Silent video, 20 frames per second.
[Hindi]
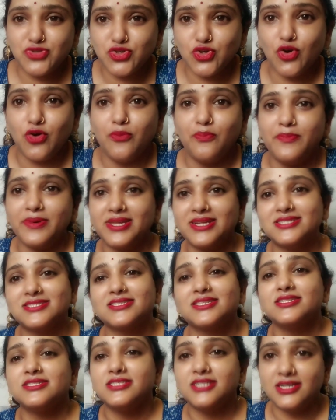जो
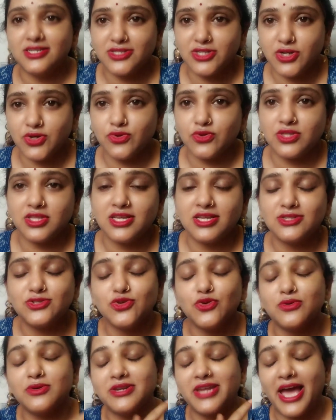पीरियड्स की झंझट होती है
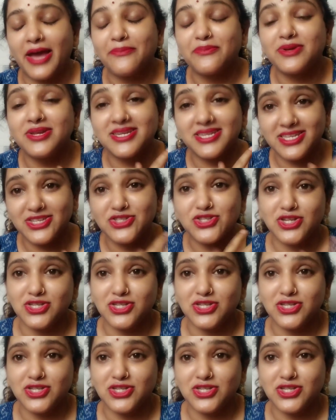जो नैपकिन की